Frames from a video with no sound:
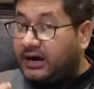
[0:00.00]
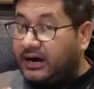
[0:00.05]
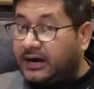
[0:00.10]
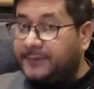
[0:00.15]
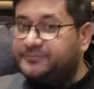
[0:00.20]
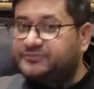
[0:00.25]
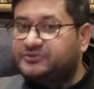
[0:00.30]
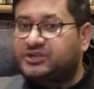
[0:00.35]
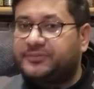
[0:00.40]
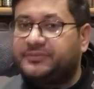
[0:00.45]

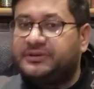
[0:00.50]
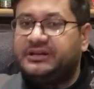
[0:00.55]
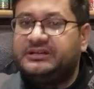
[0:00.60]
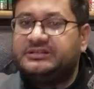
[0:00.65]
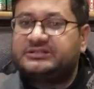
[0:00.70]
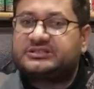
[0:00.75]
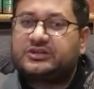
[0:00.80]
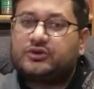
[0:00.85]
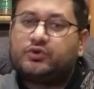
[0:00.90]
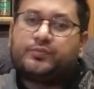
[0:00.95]
आप
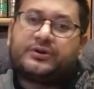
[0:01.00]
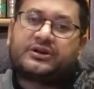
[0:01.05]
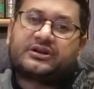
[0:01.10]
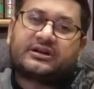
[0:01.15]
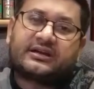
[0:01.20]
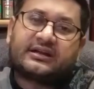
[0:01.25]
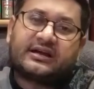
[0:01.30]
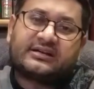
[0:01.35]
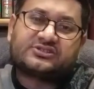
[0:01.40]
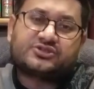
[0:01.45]
ज़मीन से उबर
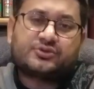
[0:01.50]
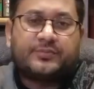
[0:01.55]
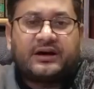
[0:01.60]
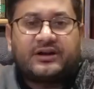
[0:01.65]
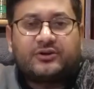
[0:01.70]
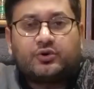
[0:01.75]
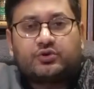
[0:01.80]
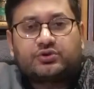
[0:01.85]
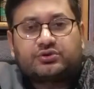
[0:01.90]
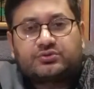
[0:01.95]
कर
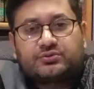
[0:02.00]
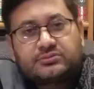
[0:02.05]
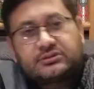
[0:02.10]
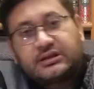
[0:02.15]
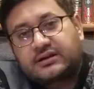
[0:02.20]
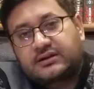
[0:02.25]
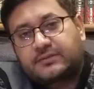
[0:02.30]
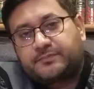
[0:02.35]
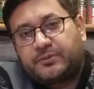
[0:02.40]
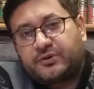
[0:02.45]
आसमानों
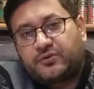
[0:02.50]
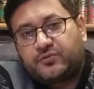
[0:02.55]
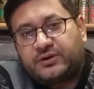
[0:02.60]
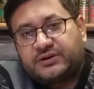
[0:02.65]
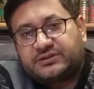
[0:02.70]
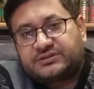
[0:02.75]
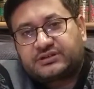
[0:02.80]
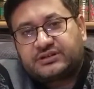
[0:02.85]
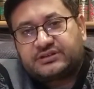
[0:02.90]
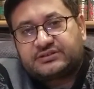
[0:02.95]
तक
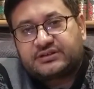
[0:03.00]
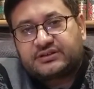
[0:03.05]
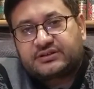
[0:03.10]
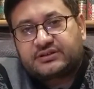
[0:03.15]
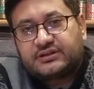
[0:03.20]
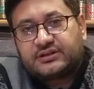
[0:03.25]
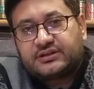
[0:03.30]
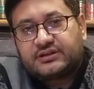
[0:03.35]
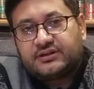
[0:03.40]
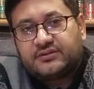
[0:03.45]
प्रवास कर
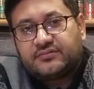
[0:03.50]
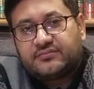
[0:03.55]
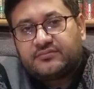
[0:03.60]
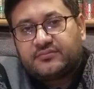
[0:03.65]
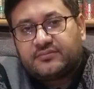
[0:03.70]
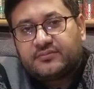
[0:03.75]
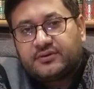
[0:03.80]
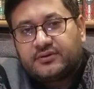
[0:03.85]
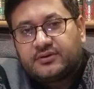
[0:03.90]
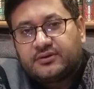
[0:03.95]
सकते हैं
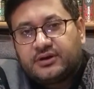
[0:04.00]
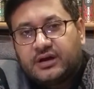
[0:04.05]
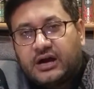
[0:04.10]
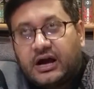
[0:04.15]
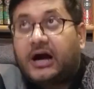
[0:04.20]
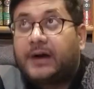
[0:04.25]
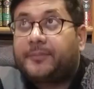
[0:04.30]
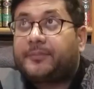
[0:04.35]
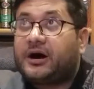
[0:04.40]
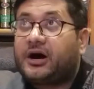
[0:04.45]

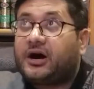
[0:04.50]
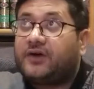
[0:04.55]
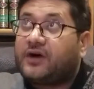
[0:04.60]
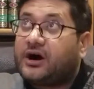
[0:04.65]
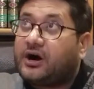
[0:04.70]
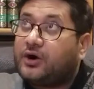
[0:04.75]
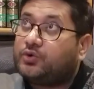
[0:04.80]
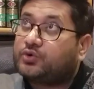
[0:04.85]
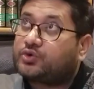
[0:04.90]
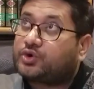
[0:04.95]
आप
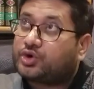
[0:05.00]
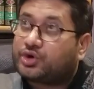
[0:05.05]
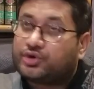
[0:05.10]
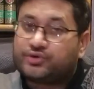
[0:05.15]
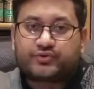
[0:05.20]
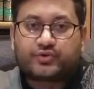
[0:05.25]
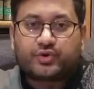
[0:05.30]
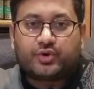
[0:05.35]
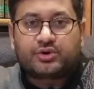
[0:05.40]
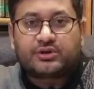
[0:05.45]
हवाओं को
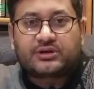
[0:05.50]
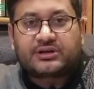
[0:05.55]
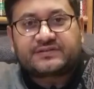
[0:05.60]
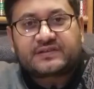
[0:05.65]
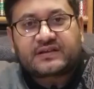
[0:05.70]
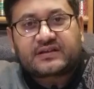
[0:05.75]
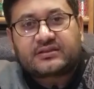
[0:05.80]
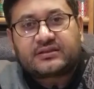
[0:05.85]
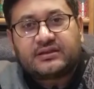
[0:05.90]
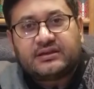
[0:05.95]
कंट्रोल कर
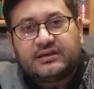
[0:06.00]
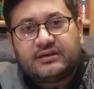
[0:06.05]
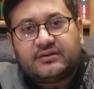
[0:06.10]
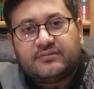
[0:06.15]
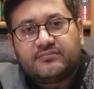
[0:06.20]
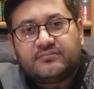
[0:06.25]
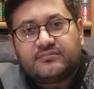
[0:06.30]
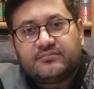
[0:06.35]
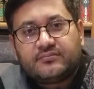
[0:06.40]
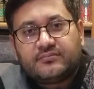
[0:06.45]
सकते हैं
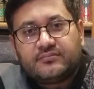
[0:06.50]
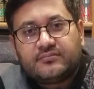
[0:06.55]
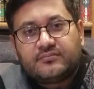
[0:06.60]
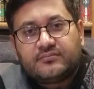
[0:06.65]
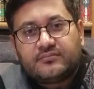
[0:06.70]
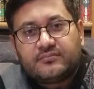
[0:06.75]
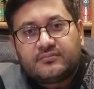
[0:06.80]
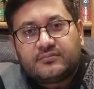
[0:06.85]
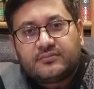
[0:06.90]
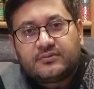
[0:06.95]

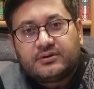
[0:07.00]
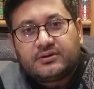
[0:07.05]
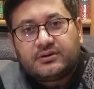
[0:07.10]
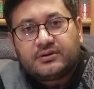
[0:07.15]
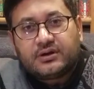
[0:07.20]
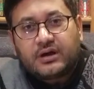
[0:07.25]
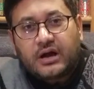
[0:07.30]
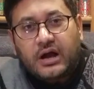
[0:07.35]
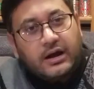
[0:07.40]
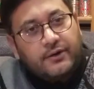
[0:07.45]

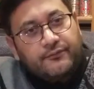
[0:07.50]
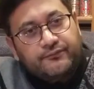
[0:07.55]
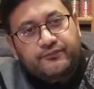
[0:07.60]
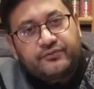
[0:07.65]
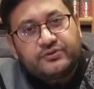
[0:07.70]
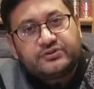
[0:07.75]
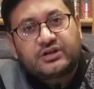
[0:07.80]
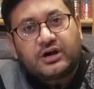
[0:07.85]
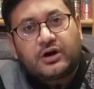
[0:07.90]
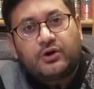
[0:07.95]
आप
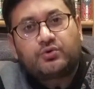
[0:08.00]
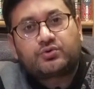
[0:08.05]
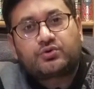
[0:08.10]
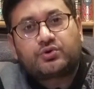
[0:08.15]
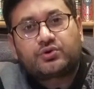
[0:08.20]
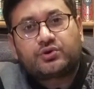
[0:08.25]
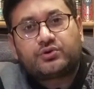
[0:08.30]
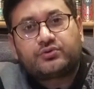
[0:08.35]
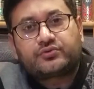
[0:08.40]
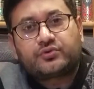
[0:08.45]
फिज़ाओं
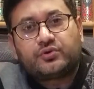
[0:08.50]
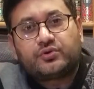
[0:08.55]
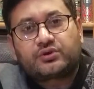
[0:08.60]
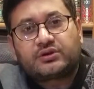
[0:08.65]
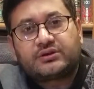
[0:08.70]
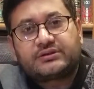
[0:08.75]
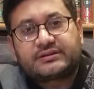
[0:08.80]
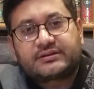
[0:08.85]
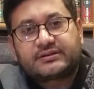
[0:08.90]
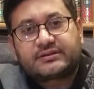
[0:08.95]
को कंट्रोल
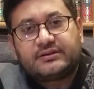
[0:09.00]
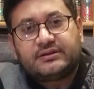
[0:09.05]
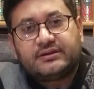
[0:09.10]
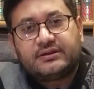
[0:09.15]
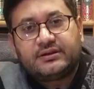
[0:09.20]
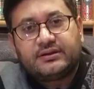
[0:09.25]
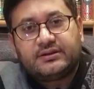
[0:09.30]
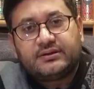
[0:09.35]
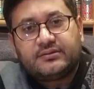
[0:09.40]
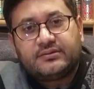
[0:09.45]
कर सकते
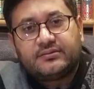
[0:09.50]
हैं